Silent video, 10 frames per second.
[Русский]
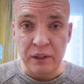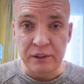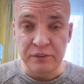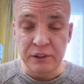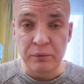А
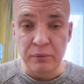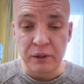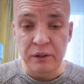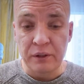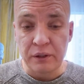совсем
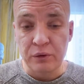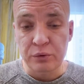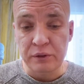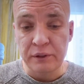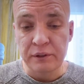молодые
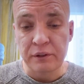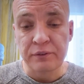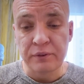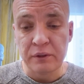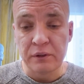
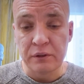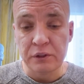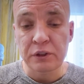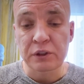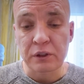Гуслистов, э,
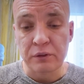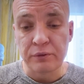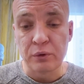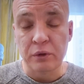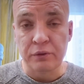
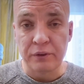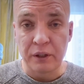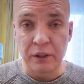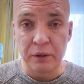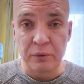Чижиков, Рогов и
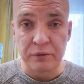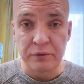Каримов